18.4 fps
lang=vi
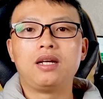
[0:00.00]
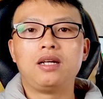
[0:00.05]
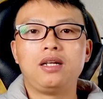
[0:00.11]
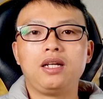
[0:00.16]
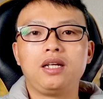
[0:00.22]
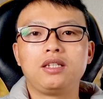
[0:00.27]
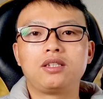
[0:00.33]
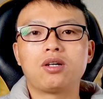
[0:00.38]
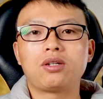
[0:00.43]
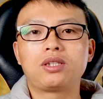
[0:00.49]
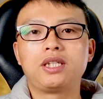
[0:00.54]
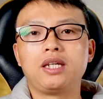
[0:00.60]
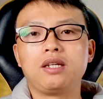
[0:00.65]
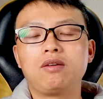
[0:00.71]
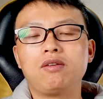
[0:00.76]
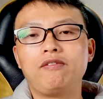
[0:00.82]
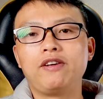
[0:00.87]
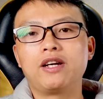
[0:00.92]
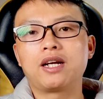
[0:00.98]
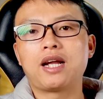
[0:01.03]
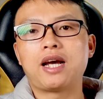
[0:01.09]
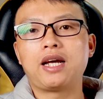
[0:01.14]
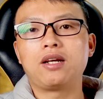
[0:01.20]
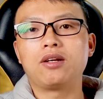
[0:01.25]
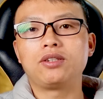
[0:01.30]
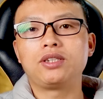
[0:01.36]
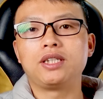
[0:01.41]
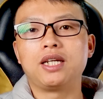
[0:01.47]
Lý do chính của việc này
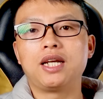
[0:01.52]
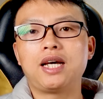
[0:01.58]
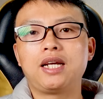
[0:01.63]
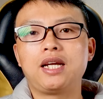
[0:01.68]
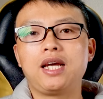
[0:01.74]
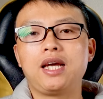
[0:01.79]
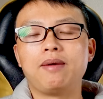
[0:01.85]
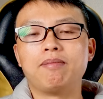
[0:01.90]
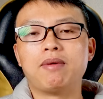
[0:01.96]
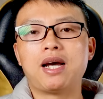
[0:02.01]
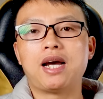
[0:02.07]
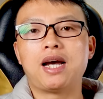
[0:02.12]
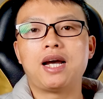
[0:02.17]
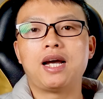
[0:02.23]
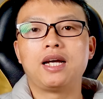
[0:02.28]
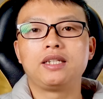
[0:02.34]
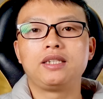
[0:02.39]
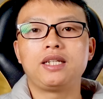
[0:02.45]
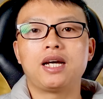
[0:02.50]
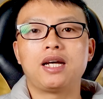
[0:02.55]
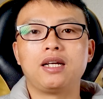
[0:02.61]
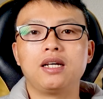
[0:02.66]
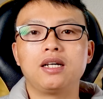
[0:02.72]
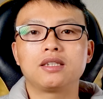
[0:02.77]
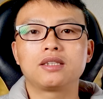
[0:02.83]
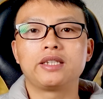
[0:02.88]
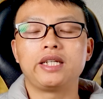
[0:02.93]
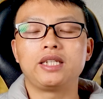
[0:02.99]
đó chính là để mà nhà
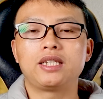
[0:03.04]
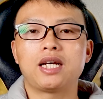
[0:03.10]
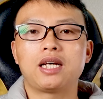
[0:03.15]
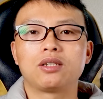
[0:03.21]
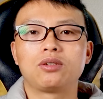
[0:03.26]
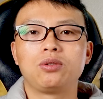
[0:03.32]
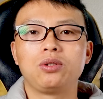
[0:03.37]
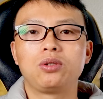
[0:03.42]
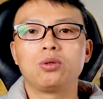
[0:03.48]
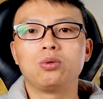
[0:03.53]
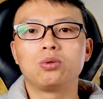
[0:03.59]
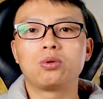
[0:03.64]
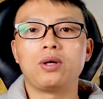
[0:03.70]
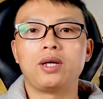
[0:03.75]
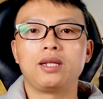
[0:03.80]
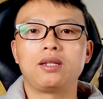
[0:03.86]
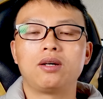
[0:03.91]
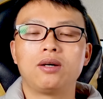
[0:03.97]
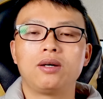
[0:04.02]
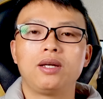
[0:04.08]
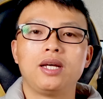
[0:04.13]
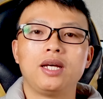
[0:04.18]
nước dễ dàng truy thu thuế thôi.